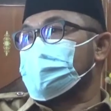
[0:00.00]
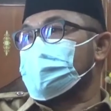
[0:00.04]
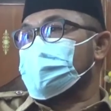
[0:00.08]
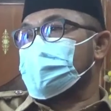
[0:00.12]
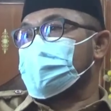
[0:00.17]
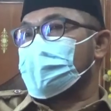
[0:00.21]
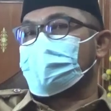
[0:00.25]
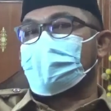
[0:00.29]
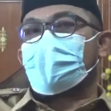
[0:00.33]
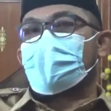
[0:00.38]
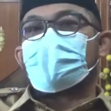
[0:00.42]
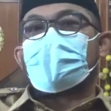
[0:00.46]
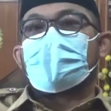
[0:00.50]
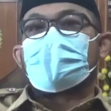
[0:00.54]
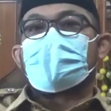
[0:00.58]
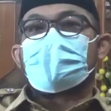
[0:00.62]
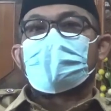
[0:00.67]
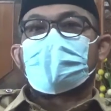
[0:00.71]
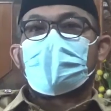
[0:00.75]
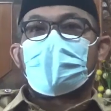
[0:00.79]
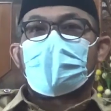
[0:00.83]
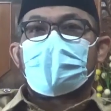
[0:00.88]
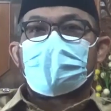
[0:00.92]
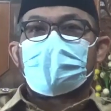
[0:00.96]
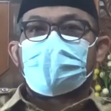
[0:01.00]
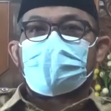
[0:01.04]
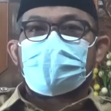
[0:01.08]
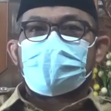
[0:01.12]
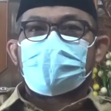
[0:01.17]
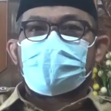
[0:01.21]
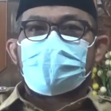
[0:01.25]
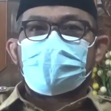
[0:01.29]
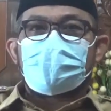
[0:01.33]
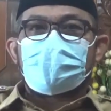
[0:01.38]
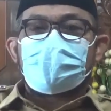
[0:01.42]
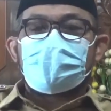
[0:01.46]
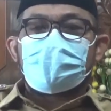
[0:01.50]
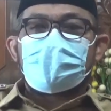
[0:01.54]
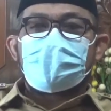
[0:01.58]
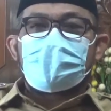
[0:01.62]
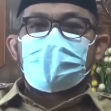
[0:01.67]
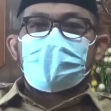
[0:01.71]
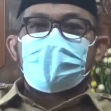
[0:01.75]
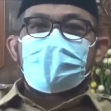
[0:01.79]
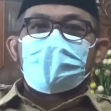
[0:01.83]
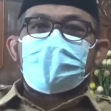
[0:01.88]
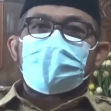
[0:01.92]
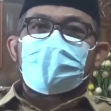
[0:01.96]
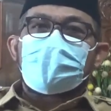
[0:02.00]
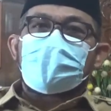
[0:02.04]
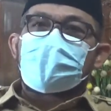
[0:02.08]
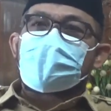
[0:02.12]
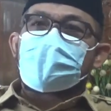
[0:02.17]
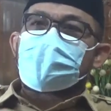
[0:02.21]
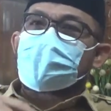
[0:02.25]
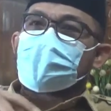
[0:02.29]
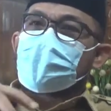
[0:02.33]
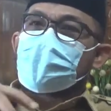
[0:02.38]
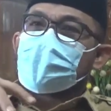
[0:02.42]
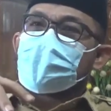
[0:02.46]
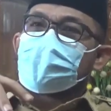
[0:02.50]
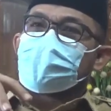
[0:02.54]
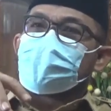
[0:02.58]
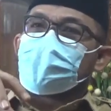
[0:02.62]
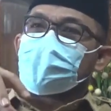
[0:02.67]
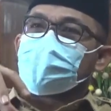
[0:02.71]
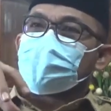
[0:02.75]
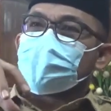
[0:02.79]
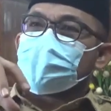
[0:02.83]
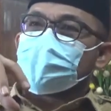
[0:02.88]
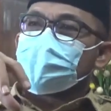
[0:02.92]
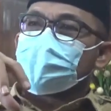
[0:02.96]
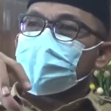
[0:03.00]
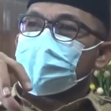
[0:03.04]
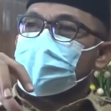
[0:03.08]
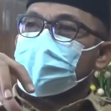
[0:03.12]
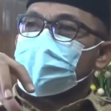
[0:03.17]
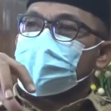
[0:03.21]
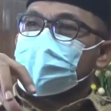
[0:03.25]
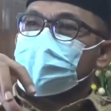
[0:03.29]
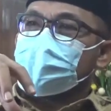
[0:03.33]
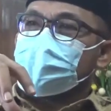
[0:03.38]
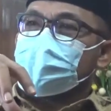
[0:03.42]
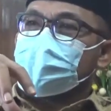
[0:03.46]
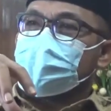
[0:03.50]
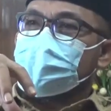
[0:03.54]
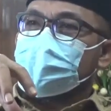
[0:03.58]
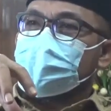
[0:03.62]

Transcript: jadwal pelantikan jadi sekarang prosesnya di